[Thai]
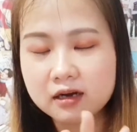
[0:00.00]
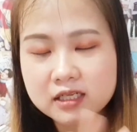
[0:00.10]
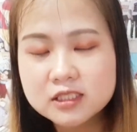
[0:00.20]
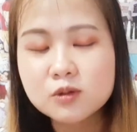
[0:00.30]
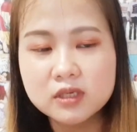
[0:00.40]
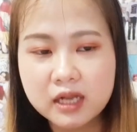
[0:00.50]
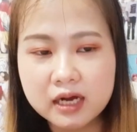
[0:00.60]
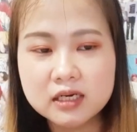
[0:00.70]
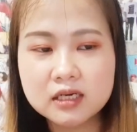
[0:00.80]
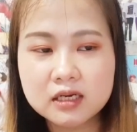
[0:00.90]
ที่สุดเนี่ย
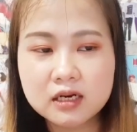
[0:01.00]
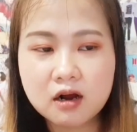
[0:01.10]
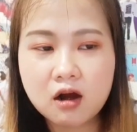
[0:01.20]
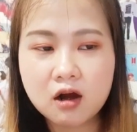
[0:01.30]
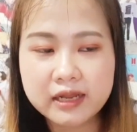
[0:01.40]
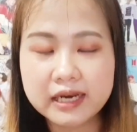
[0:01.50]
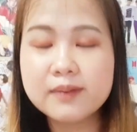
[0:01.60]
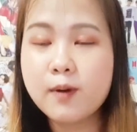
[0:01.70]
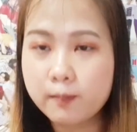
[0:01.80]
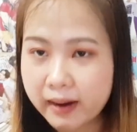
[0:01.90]
คือก็อย่าง
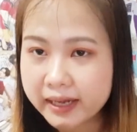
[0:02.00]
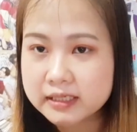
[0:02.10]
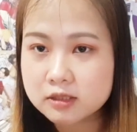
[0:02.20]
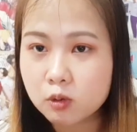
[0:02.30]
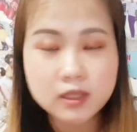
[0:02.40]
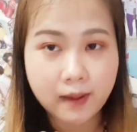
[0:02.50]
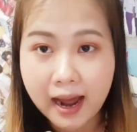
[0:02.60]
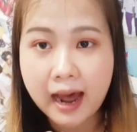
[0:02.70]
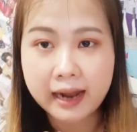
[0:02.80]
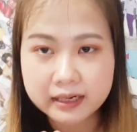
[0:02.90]
ที่บอกไปคือตรงสะ
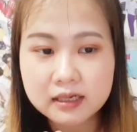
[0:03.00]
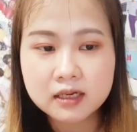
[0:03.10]
พาน